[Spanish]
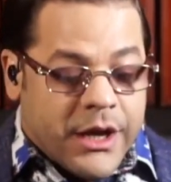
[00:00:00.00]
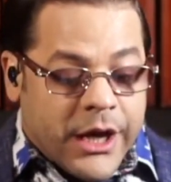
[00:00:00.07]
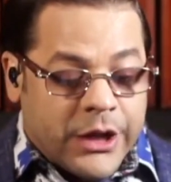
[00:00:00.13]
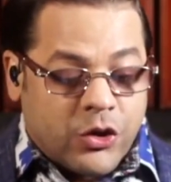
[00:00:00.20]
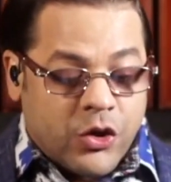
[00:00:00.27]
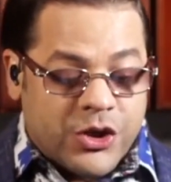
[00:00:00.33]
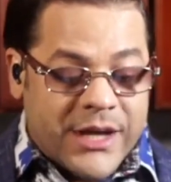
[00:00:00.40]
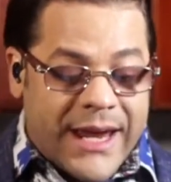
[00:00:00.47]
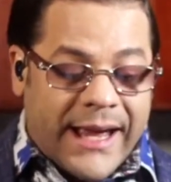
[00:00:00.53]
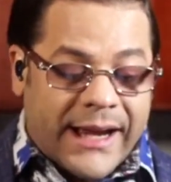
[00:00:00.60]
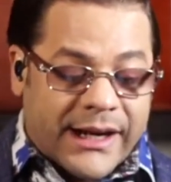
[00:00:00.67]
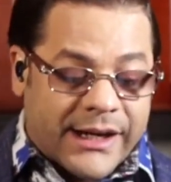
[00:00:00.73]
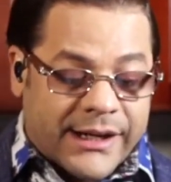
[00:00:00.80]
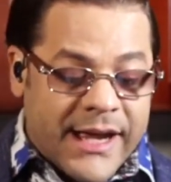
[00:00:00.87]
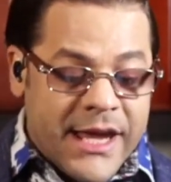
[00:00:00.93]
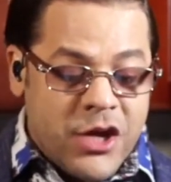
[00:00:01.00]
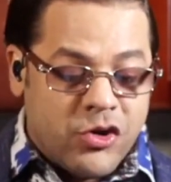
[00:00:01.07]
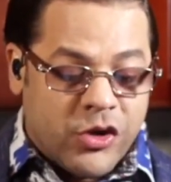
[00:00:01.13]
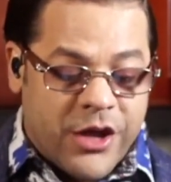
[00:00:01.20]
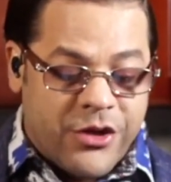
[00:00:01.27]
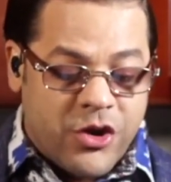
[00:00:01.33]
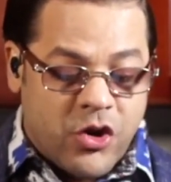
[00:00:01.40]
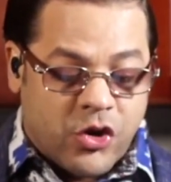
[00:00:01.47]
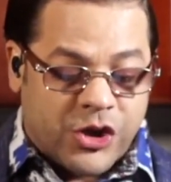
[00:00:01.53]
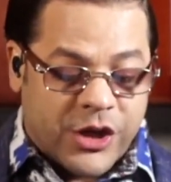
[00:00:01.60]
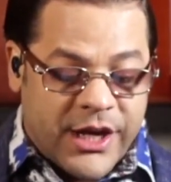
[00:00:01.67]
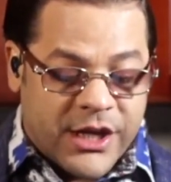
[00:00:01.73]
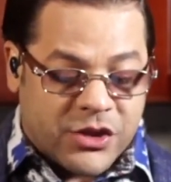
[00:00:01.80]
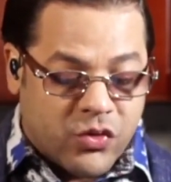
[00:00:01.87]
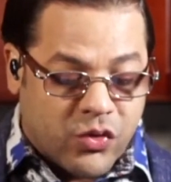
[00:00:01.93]
Entonces, el reino de
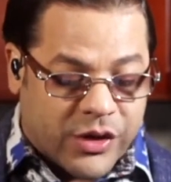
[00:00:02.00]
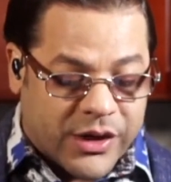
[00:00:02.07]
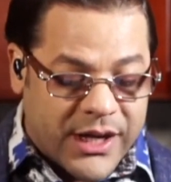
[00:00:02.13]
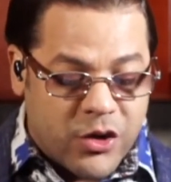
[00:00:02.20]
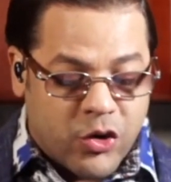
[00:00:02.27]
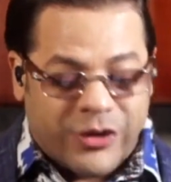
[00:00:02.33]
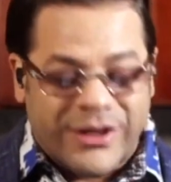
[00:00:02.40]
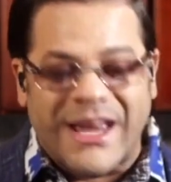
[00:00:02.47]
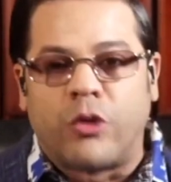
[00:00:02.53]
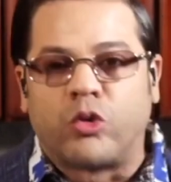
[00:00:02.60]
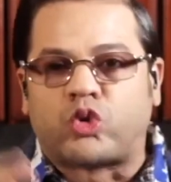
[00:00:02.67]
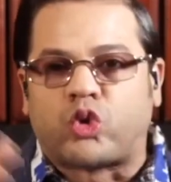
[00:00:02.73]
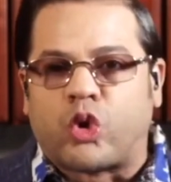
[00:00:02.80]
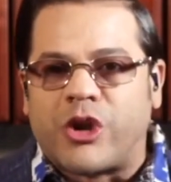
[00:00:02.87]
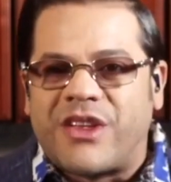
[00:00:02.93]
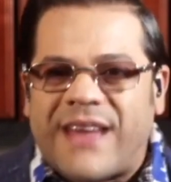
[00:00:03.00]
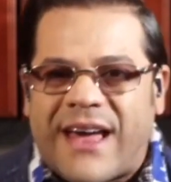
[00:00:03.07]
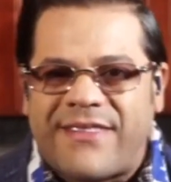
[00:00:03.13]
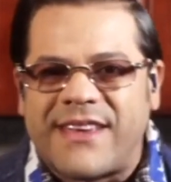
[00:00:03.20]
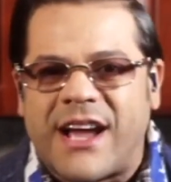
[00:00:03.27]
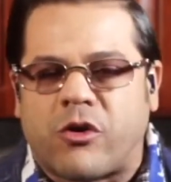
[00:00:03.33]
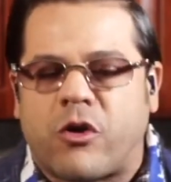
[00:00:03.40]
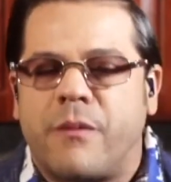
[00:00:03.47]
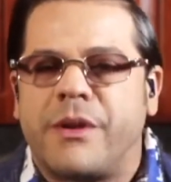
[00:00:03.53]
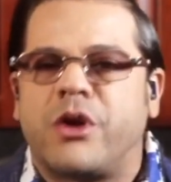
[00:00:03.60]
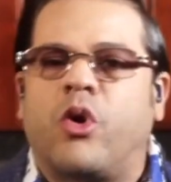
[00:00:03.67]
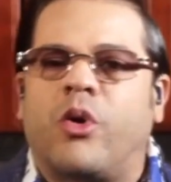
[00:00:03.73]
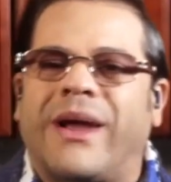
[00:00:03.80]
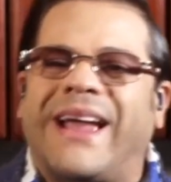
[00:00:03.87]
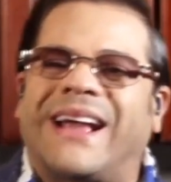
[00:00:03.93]
Dios es un reino de autoridad. Diga
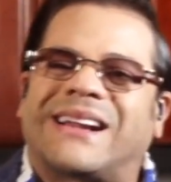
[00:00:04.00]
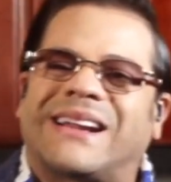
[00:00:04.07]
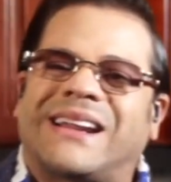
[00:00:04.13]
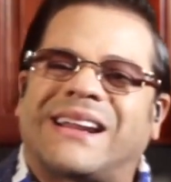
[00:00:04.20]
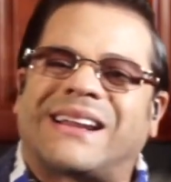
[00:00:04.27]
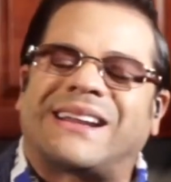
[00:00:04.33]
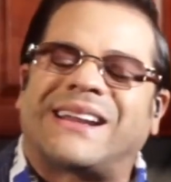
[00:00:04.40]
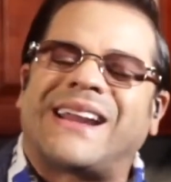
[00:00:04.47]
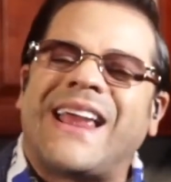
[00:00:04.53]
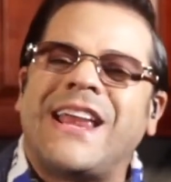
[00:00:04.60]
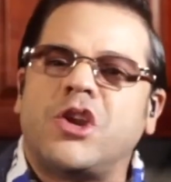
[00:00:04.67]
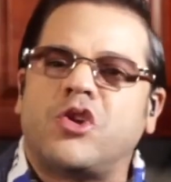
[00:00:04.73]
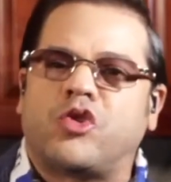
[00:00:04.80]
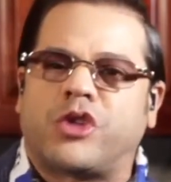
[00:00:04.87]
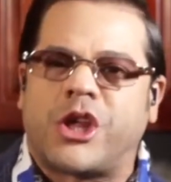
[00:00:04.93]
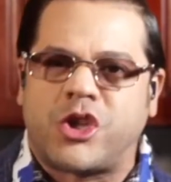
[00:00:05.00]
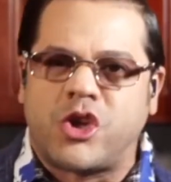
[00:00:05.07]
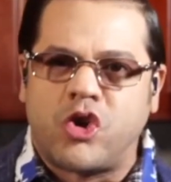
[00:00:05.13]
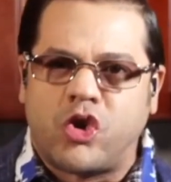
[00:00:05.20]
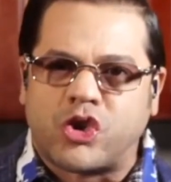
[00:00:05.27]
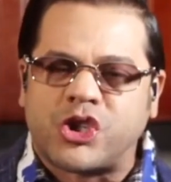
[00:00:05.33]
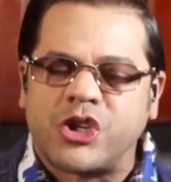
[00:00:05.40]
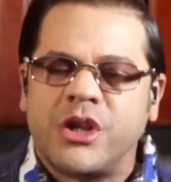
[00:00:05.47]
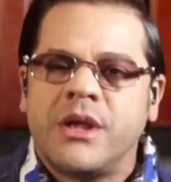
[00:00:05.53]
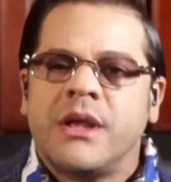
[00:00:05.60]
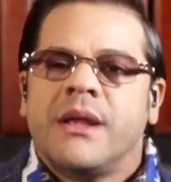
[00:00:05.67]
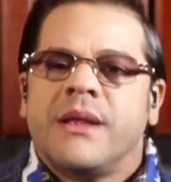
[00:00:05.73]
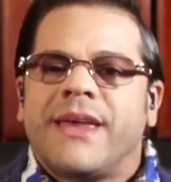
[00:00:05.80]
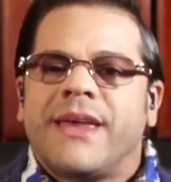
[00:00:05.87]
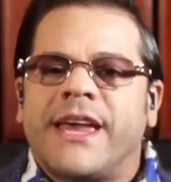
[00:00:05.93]
conmigo, el reino de Dios
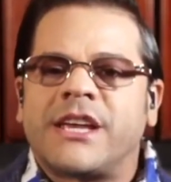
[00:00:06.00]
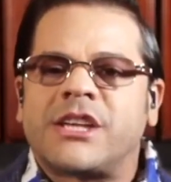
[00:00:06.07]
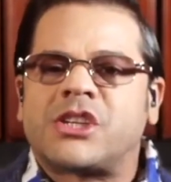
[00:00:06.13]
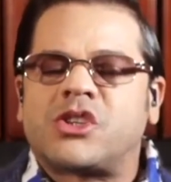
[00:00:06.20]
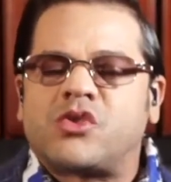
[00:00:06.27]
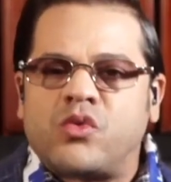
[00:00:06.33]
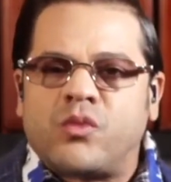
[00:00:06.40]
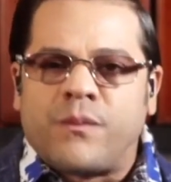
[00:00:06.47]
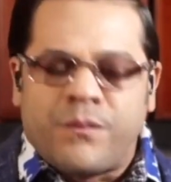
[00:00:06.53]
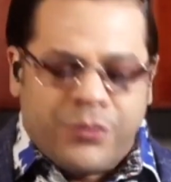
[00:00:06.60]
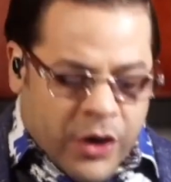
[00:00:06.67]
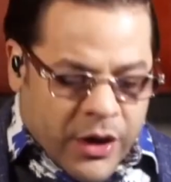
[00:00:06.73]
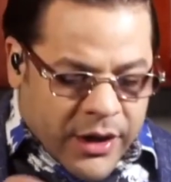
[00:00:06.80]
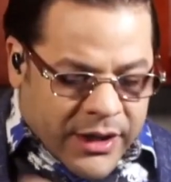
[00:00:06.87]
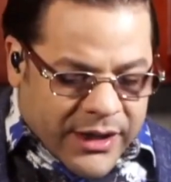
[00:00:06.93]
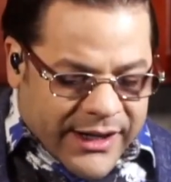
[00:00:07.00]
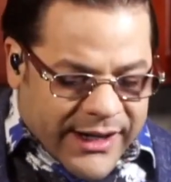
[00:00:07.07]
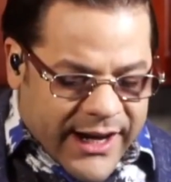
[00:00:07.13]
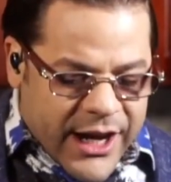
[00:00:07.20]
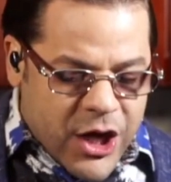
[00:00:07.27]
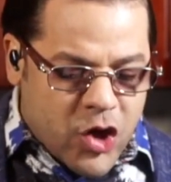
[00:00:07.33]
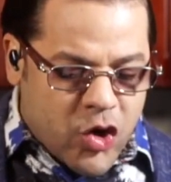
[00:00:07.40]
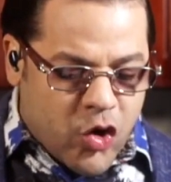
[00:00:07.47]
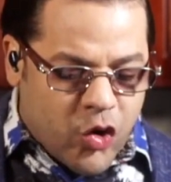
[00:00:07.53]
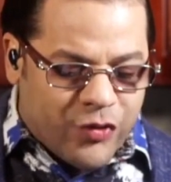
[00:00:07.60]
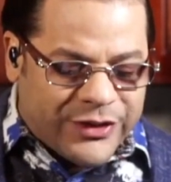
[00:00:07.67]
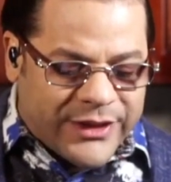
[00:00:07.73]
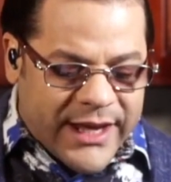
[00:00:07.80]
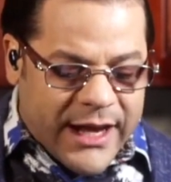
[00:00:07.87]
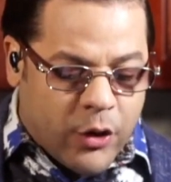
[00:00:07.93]
es un reino
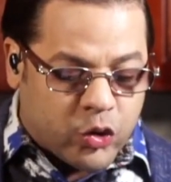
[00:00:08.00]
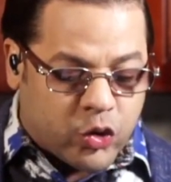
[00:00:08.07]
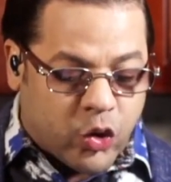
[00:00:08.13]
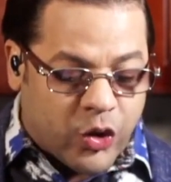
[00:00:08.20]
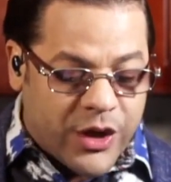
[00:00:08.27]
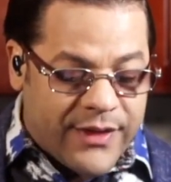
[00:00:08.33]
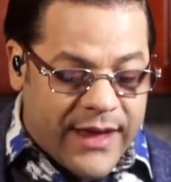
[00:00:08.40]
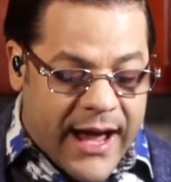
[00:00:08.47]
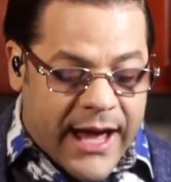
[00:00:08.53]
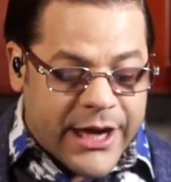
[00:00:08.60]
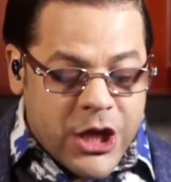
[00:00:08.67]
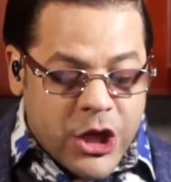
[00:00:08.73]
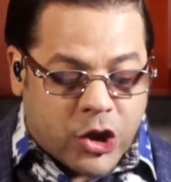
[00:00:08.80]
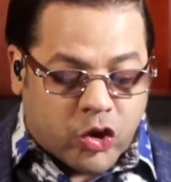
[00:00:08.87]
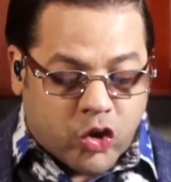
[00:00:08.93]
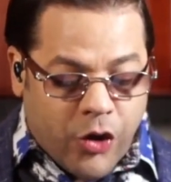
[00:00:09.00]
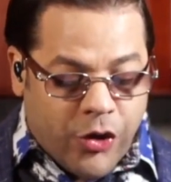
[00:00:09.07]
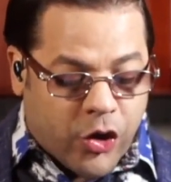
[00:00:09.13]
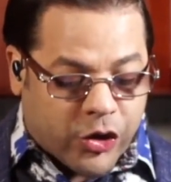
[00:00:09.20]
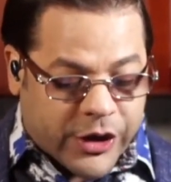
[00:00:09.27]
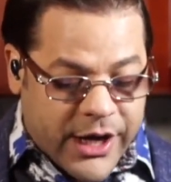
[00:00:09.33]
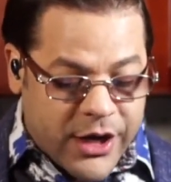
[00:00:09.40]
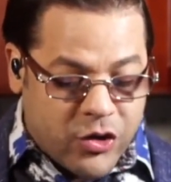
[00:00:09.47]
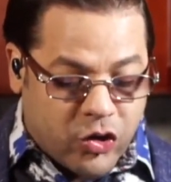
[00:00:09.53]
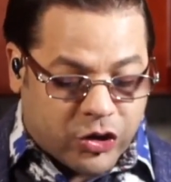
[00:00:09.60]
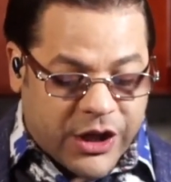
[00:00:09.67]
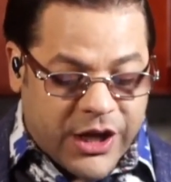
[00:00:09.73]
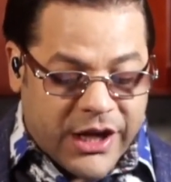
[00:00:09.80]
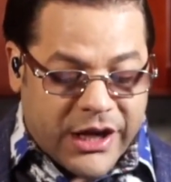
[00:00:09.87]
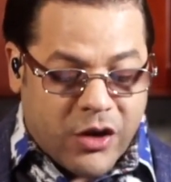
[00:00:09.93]
de autoridad y todo reino
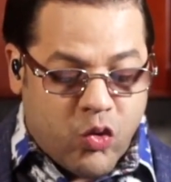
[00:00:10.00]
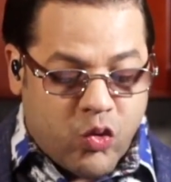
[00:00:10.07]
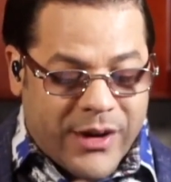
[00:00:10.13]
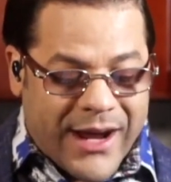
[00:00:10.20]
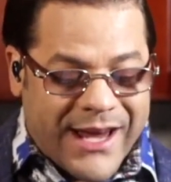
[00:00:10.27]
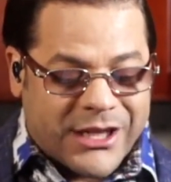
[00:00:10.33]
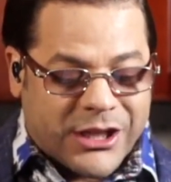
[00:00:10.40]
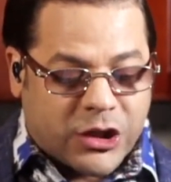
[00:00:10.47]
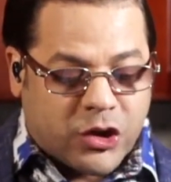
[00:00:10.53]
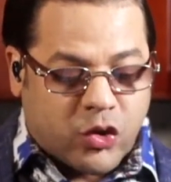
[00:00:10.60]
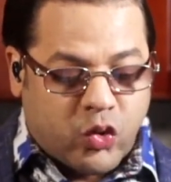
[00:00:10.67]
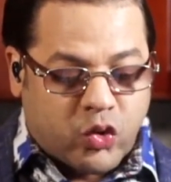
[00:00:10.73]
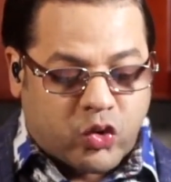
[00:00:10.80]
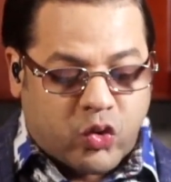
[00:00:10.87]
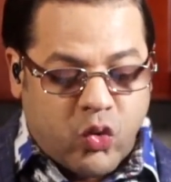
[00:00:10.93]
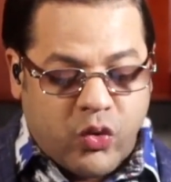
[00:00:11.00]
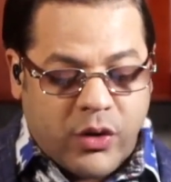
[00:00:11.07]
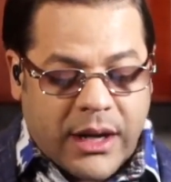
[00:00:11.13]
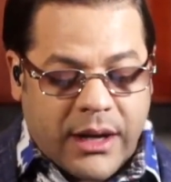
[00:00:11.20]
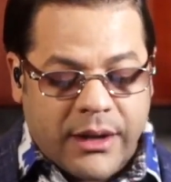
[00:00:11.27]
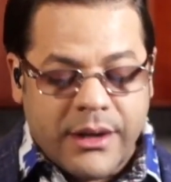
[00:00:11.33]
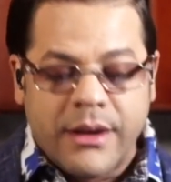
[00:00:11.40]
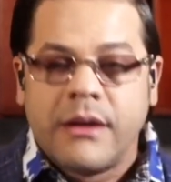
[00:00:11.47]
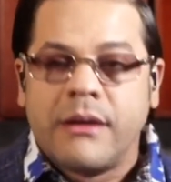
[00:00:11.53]
tiene una estructura.